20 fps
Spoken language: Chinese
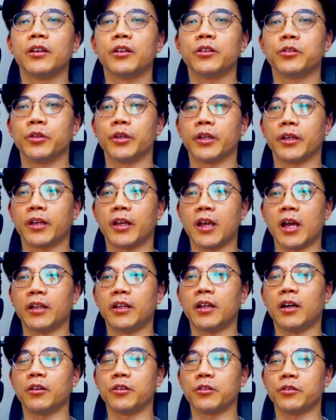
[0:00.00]
所以看
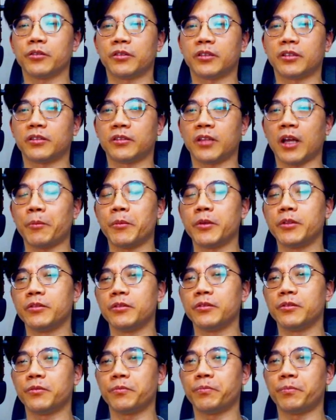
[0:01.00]
到他
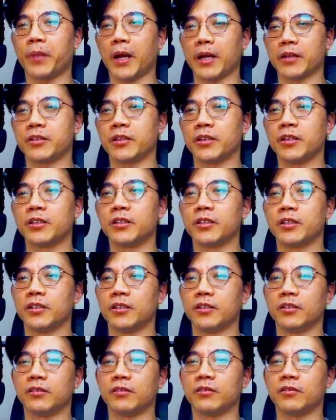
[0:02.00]
们把这一
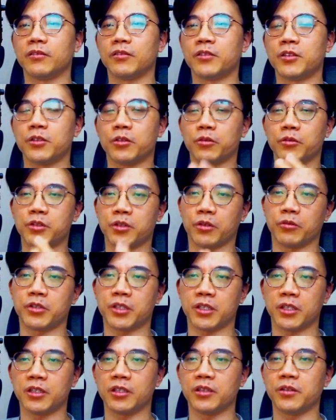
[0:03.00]
个。这种手
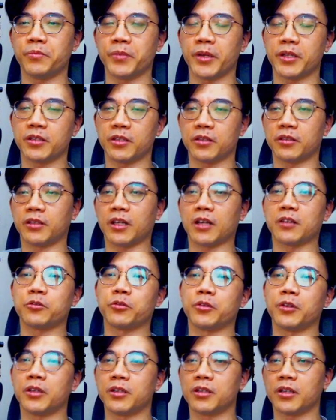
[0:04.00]
机呢，变成当
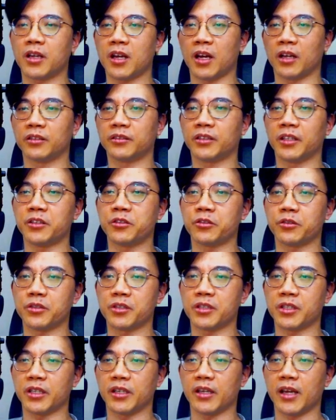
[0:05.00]
做一个
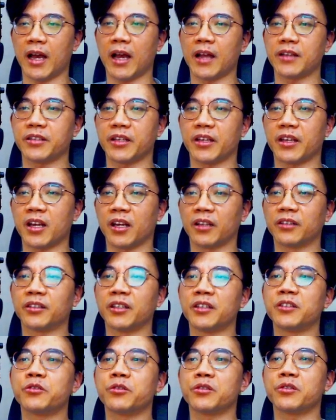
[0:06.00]
contingency，as a
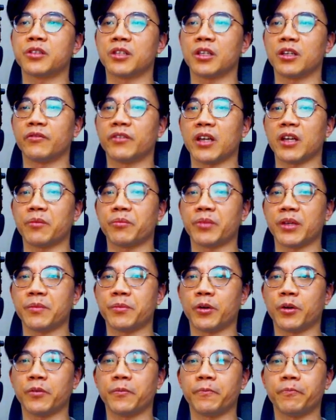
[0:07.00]
contingency of young
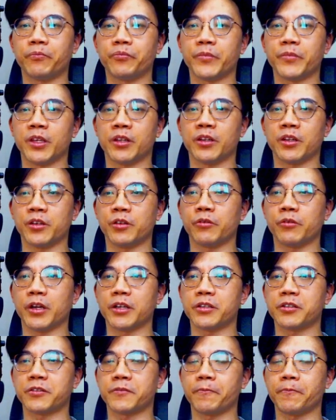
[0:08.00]
people in the
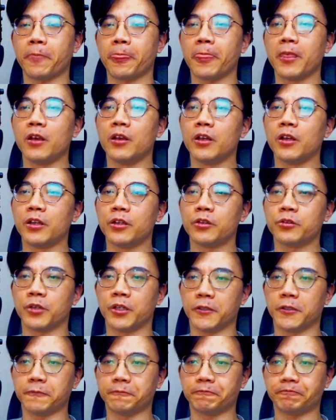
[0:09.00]
U.S.，所
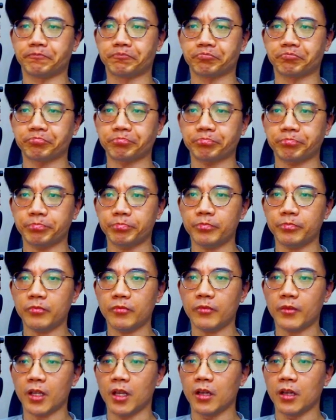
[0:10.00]
以
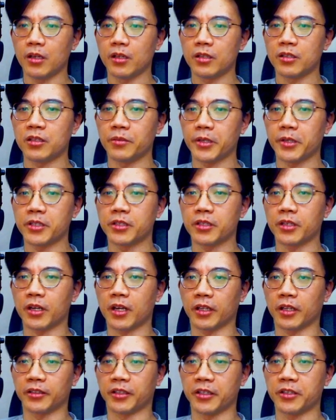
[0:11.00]
这边这个
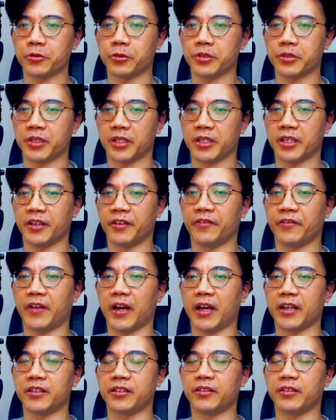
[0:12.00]
contingency 可以
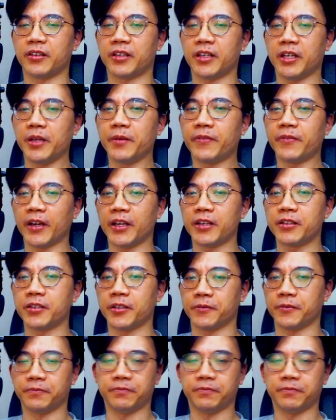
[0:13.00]
发可以翻译成